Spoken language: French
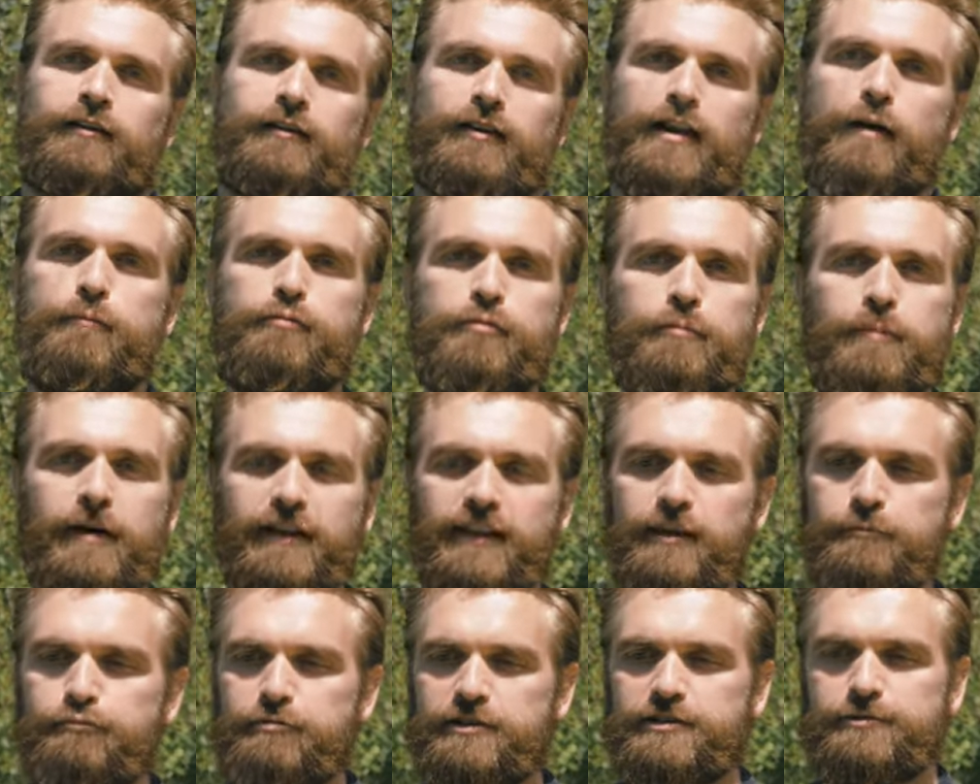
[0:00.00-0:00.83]
la plupart
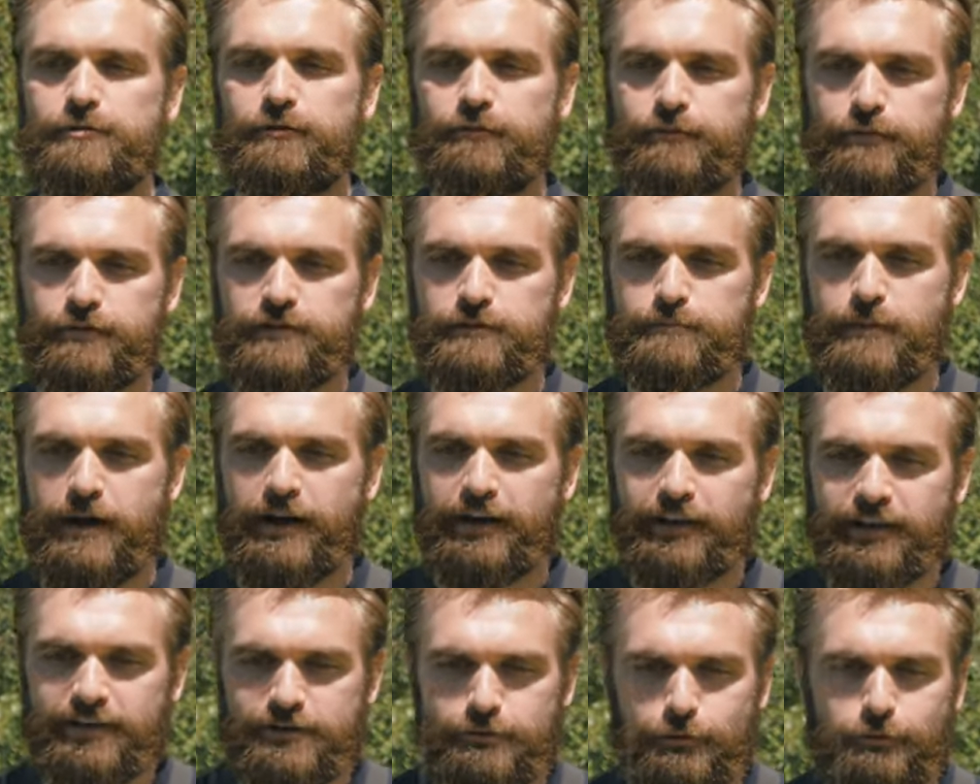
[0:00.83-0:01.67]
des poissons vont se
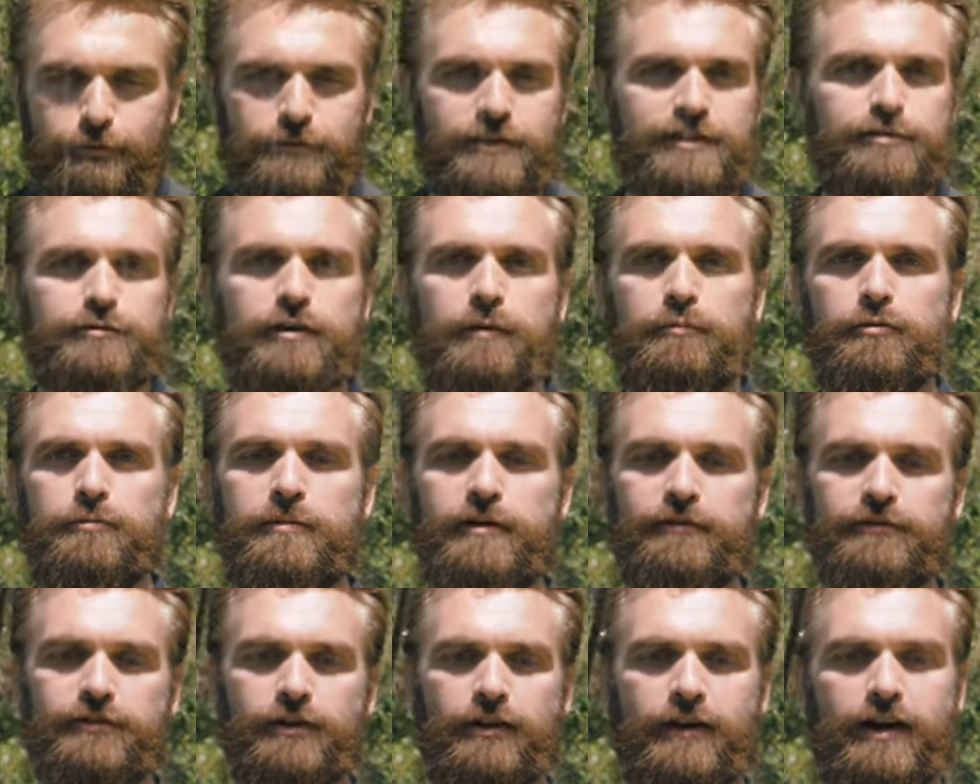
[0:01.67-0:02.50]
barrer, surtout s'ils sont un peu
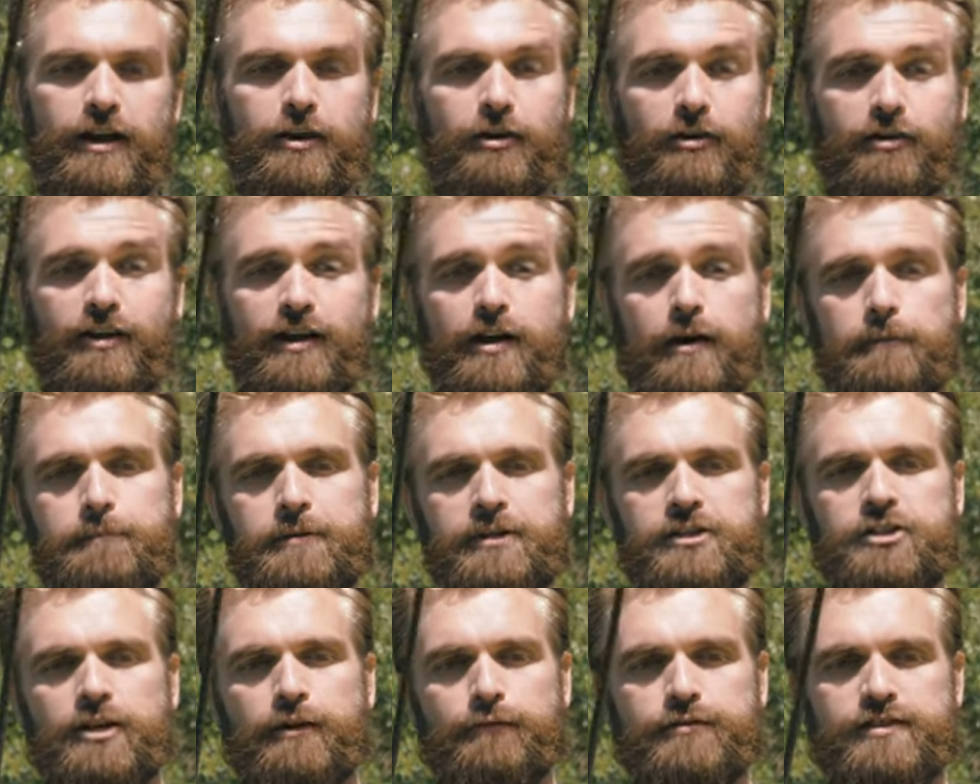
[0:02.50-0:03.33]
méfiants, alors que là en
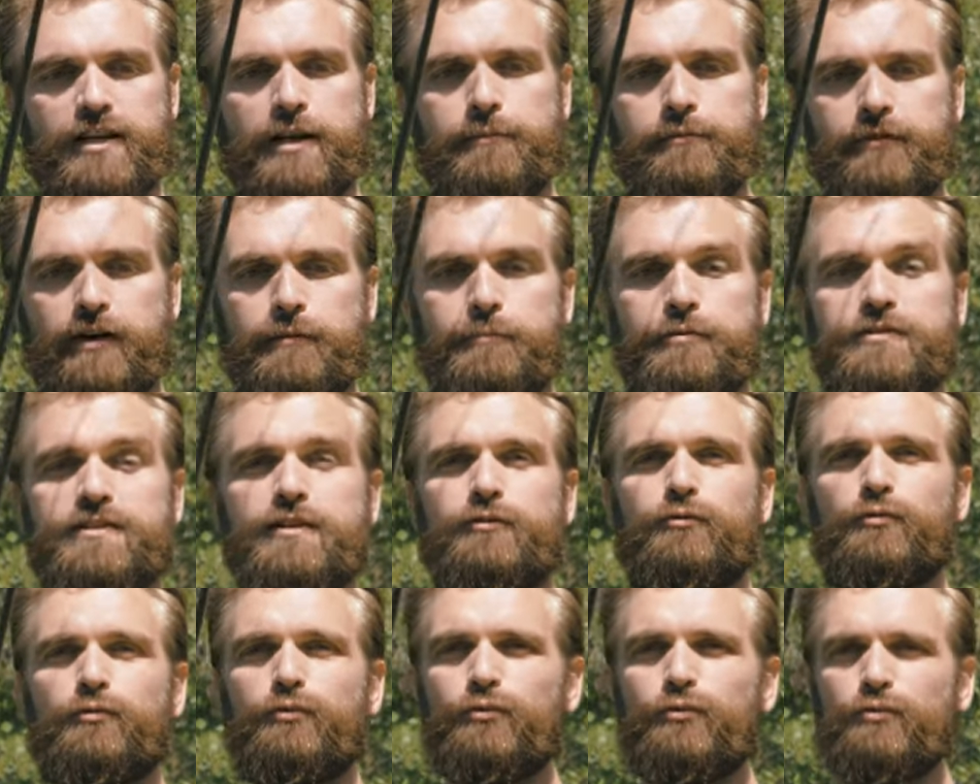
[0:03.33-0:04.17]
pitching, vous allez pouvoir le
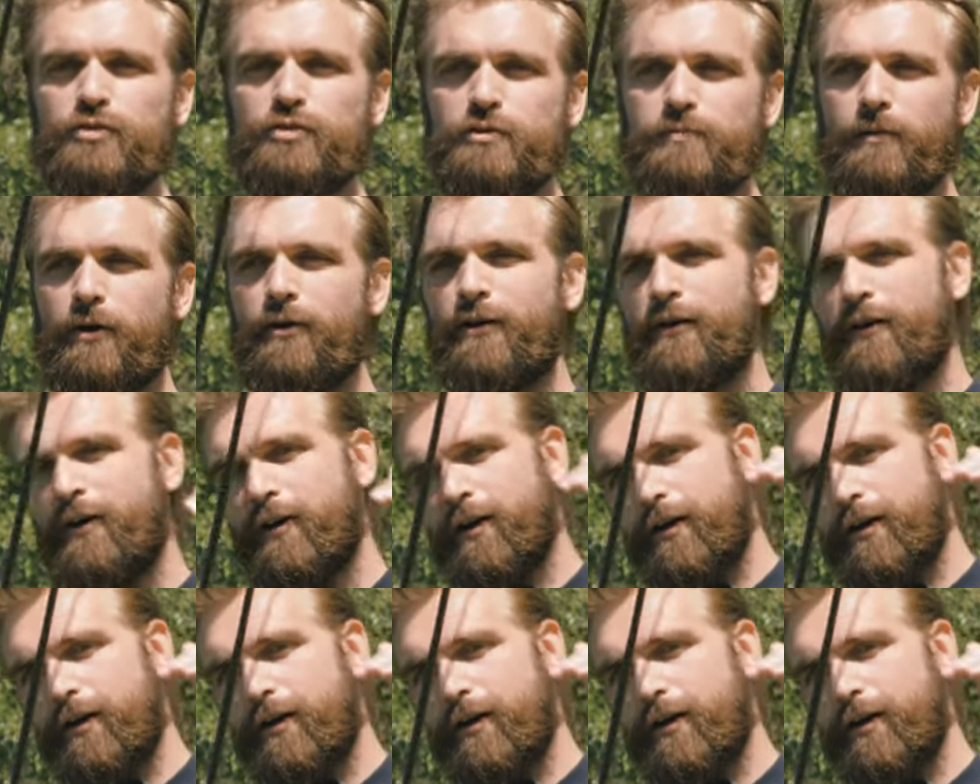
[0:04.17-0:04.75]
poser tout doucement,